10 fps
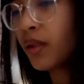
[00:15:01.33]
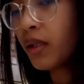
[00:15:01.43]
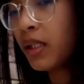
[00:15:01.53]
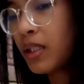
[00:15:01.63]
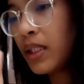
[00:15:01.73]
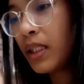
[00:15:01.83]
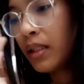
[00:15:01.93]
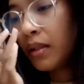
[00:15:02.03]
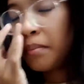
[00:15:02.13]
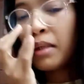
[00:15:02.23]

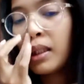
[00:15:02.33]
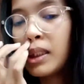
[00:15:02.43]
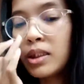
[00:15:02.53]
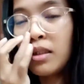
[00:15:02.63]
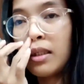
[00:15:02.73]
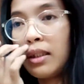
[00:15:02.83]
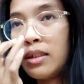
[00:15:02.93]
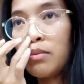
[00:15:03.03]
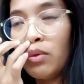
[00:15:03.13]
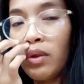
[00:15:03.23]
kasi maaga siya
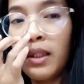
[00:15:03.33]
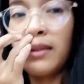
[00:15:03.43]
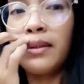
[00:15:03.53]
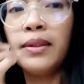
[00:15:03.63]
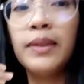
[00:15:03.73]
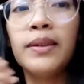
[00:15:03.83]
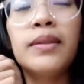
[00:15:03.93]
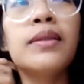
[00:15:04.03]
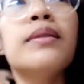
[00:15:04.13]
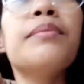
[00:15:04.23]
aalis bukas.
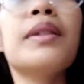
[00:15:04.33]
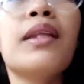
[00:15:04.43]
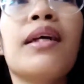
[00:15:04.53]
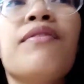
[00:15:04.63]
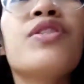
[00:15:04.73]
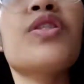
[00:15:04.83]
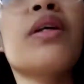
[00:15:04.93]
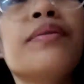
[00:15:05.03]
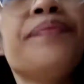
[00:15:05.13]
May dive siya.